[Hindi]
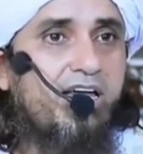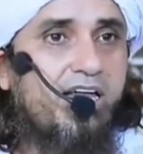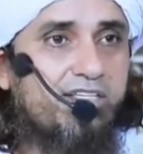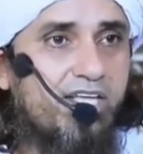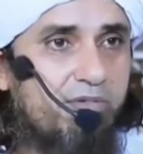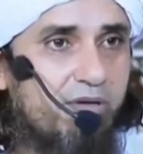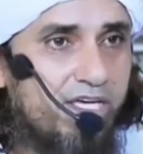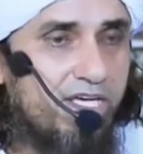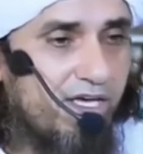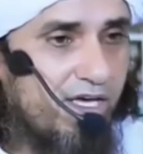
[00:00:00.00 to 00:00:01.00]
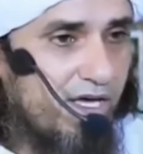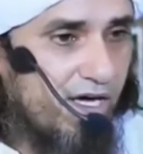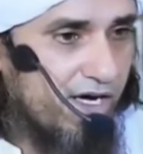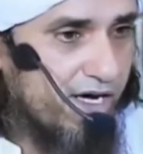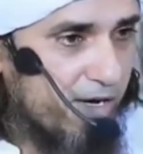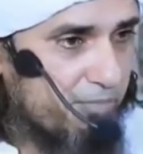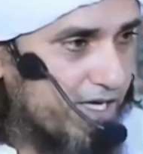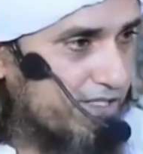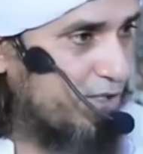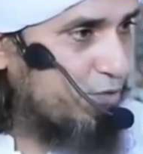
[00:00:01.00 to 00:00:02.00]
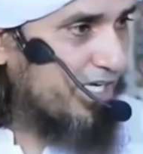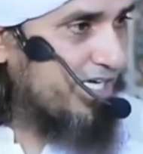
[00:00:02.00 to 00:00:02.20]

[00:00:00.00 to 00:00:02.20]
लंदन में भी अगर आप कहते हो